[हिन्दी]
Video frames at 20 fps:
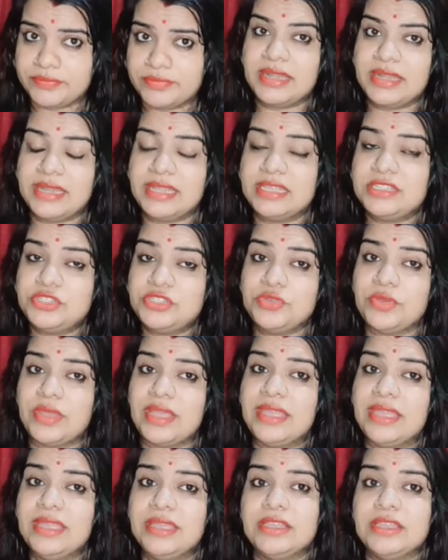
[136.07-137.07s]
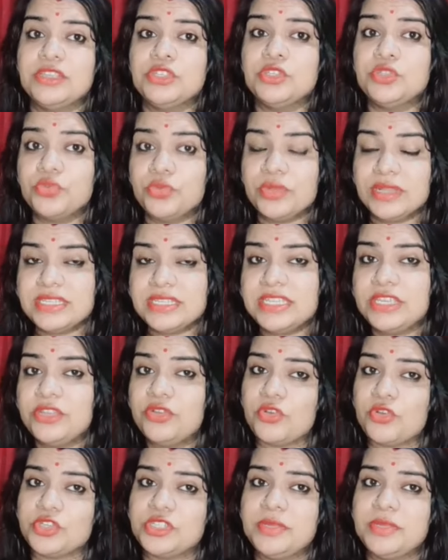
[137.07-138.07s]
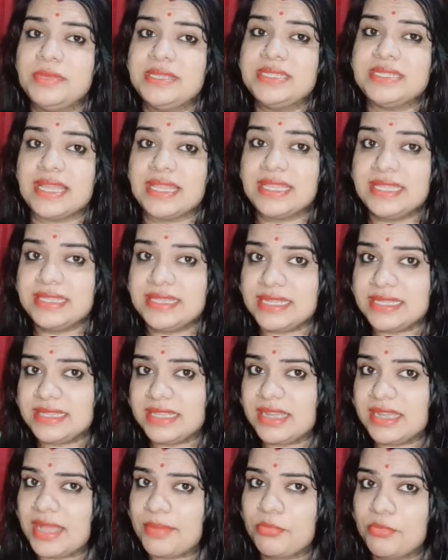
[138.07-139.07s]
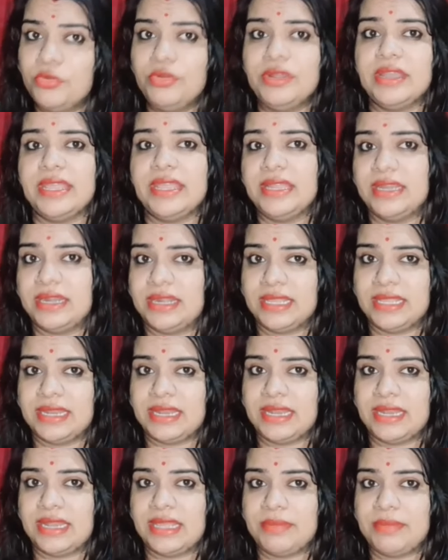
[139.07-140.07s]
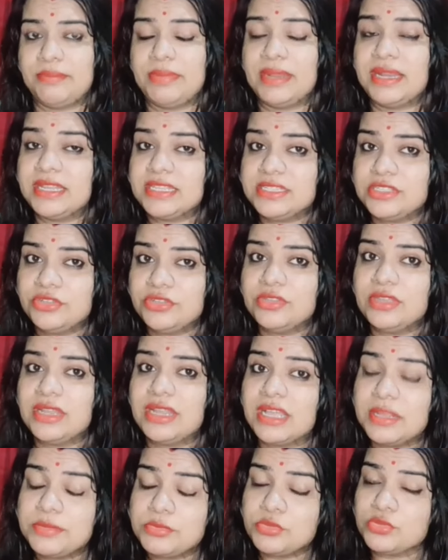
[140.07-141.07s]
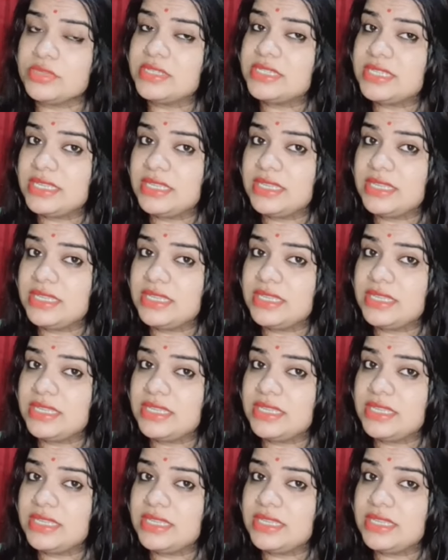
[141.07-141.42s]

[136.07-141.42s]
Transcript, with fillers: नेक्स्ट जो है सूरज की रोशनी में ज़्यादा देर तक आपको नहीं खड़े रहना है प्रेगनेंसी के दौरान अगर आप सूरज